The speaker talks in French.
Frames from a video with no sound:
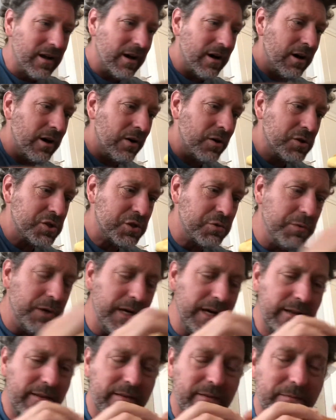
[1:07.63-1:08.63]

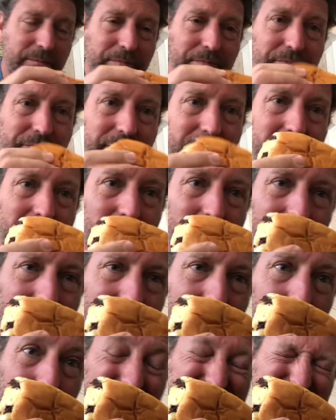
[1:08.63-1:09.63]
Ensuite, voilà à
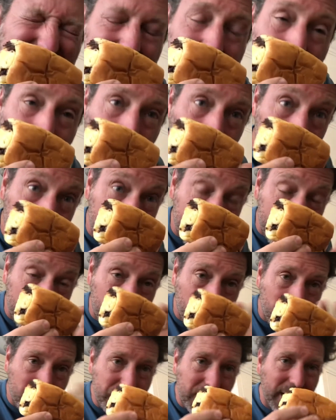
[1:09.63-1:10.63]
quoi ça ressemble.
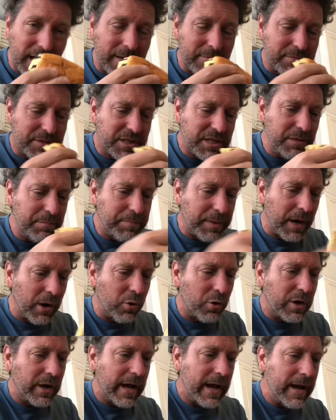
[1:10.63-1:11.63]
On dirait un petit pain
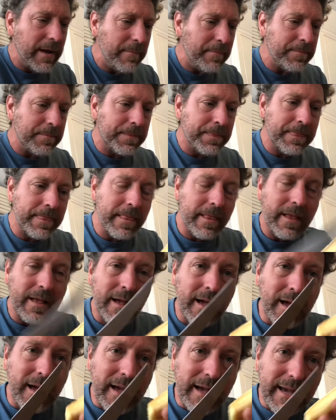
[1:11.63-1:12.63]
au lait.
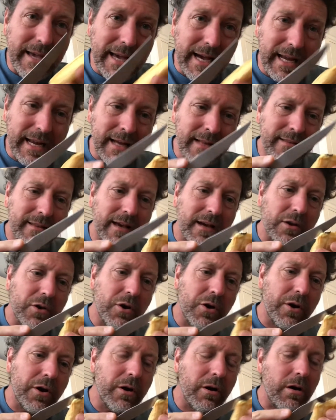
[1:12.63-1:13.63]
Et à
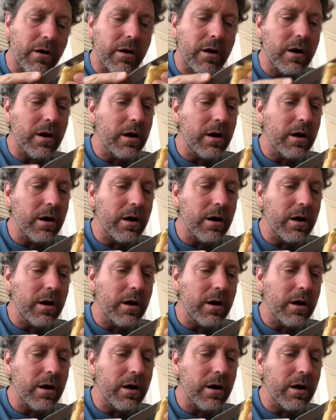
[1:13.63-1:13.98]
l'intérieur...